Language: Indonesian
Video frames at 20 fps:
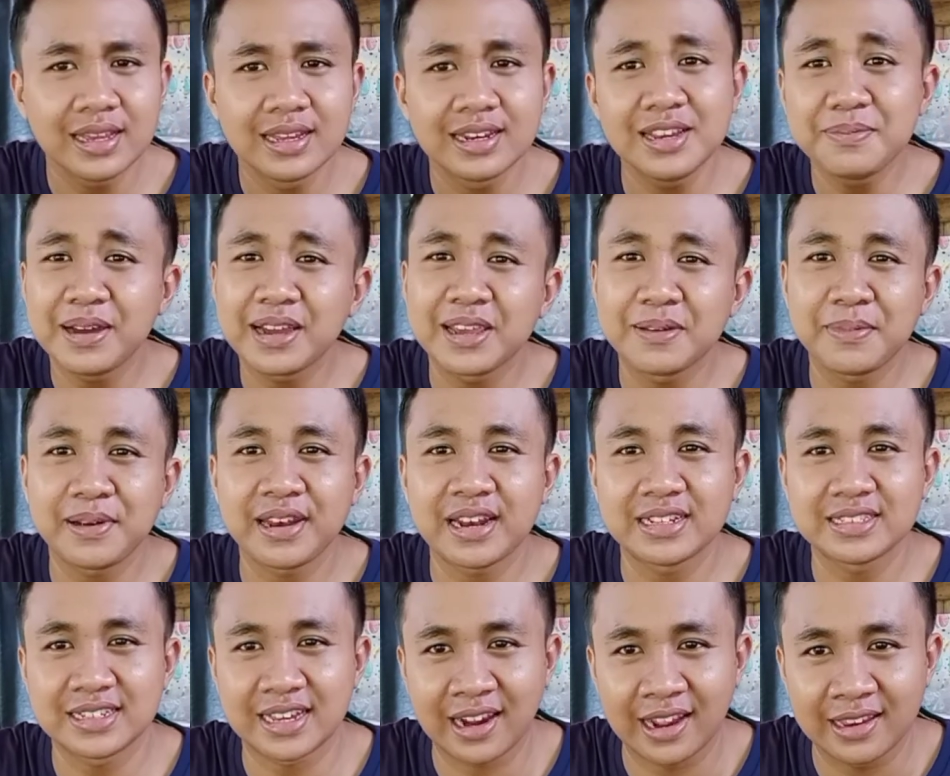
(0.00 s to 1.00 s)
Ini
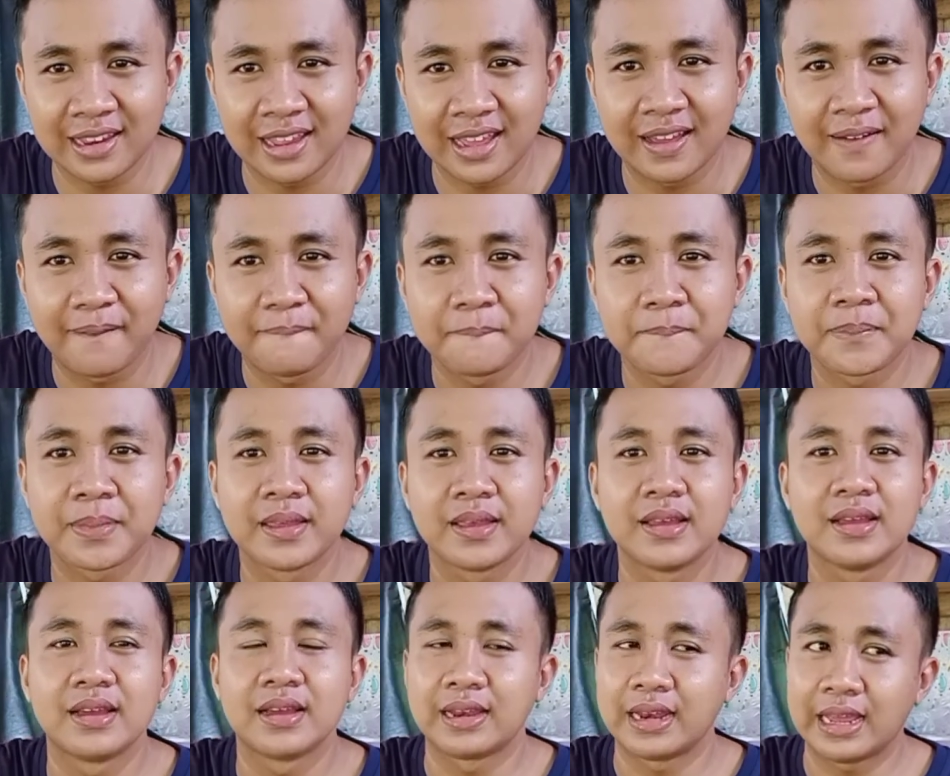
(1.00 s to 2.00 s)
bagaimana caranya?
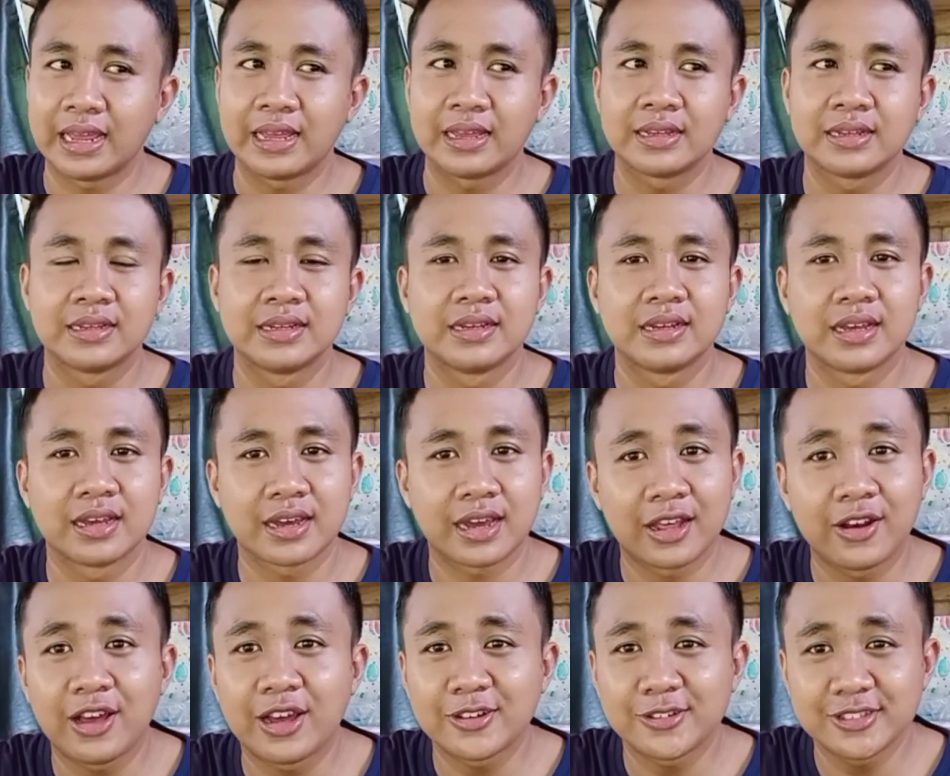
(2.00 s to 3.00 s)
Nah,
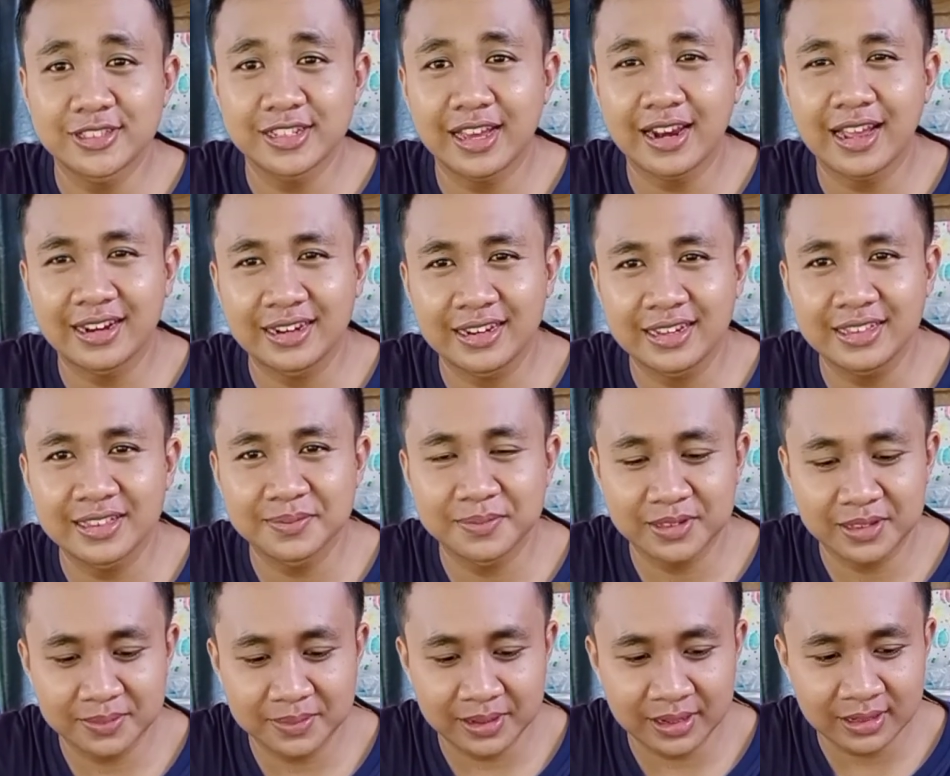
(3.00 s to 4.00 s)
kalau aku saranin
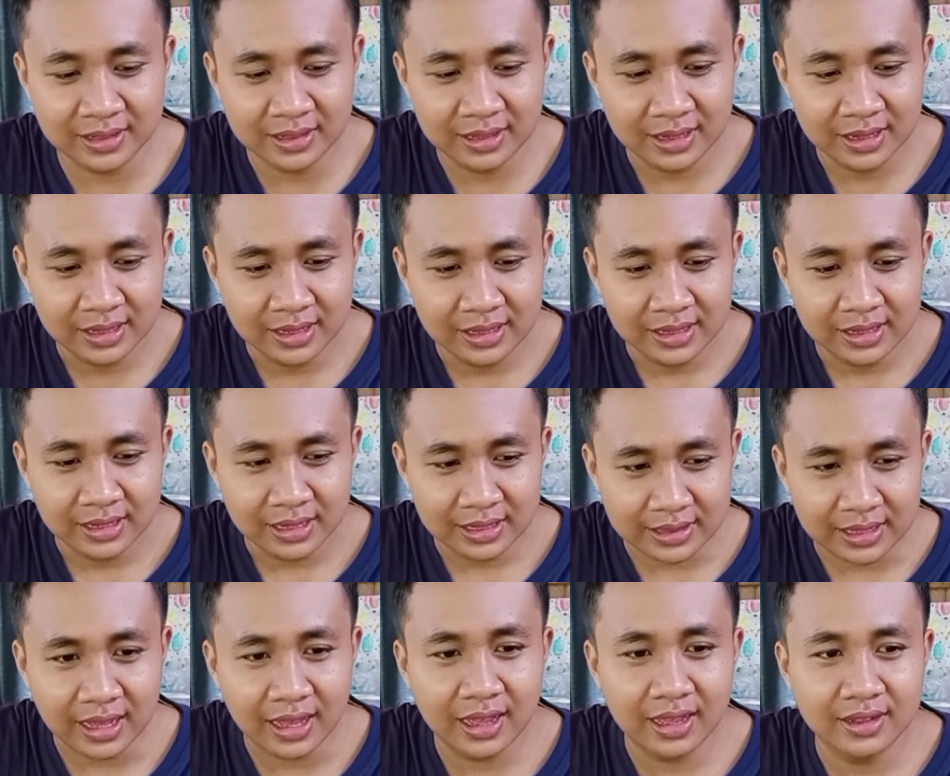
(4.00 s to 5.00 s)
teman-teman,
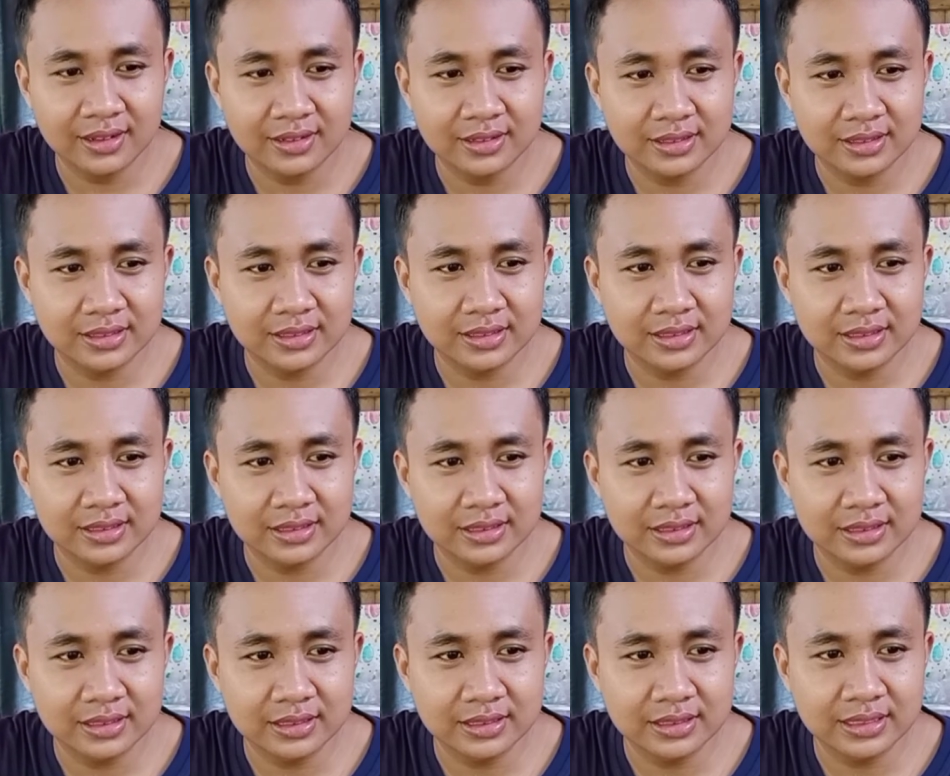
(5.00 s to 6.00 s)
kita
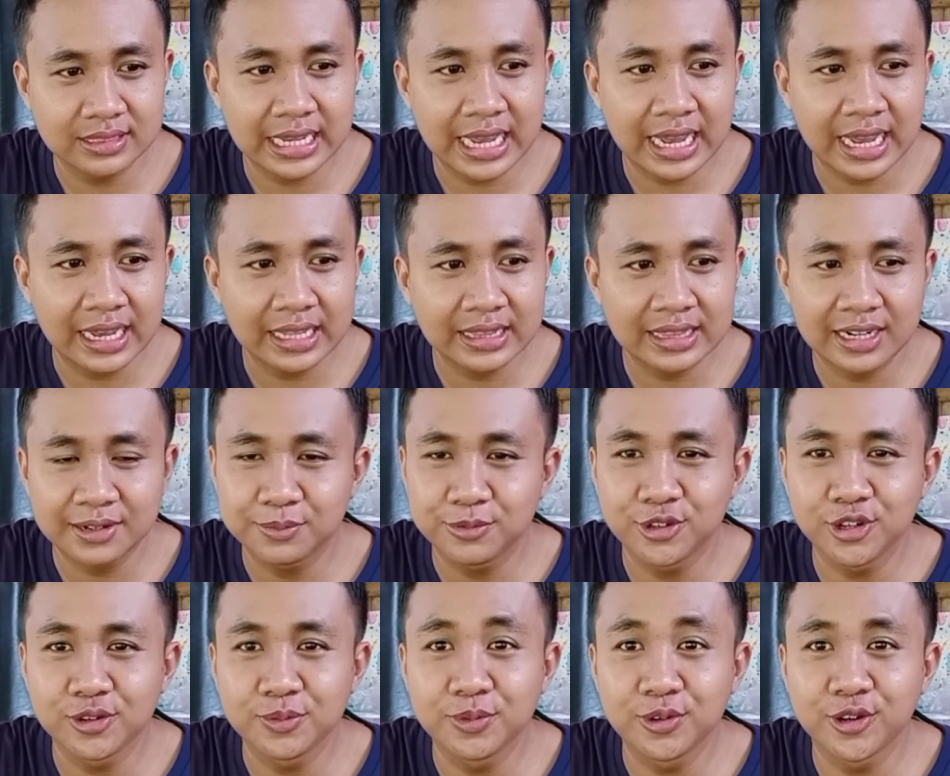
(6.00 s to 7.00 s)
jangan
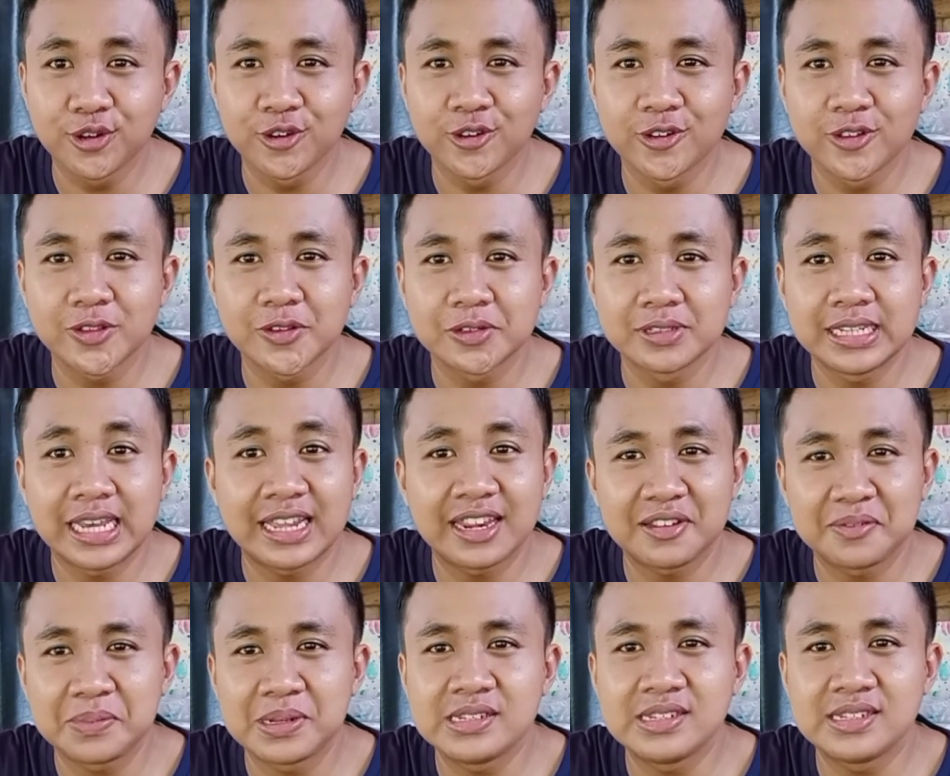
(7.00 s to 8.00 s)
terburu-buru untuk
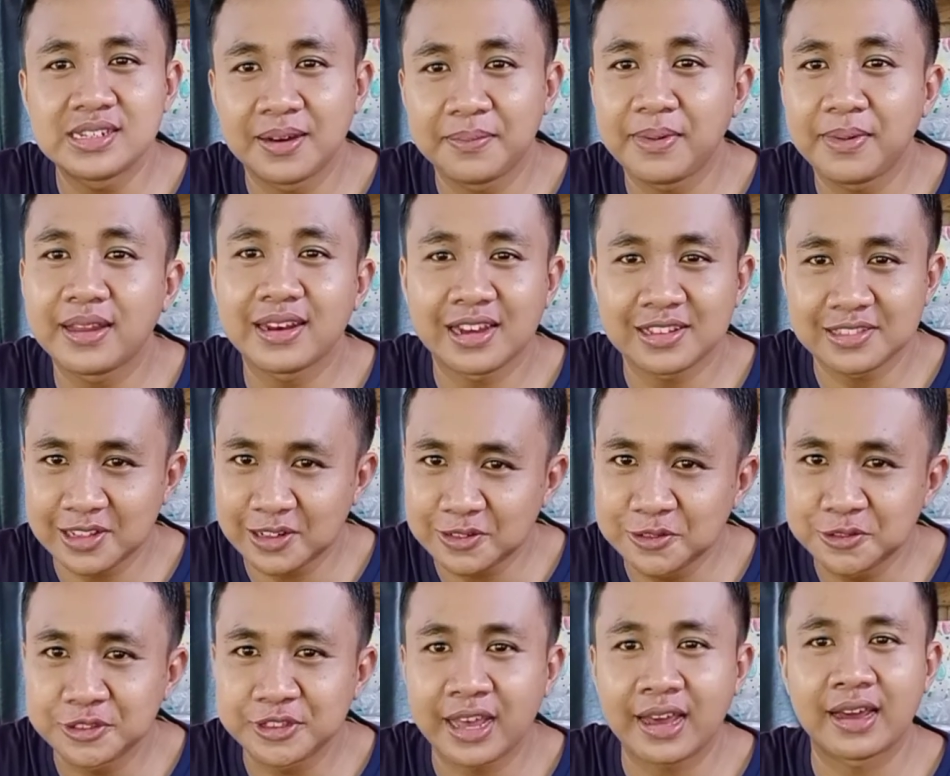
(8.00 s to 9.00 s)
nyari pinjaman
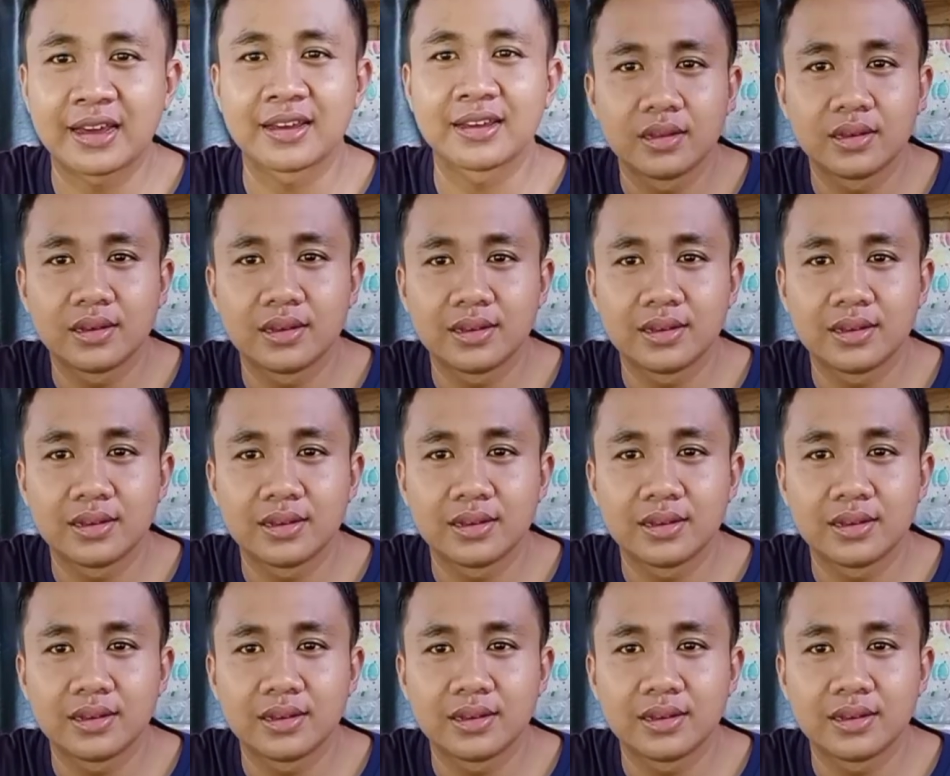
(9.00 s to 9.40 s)
atau utang.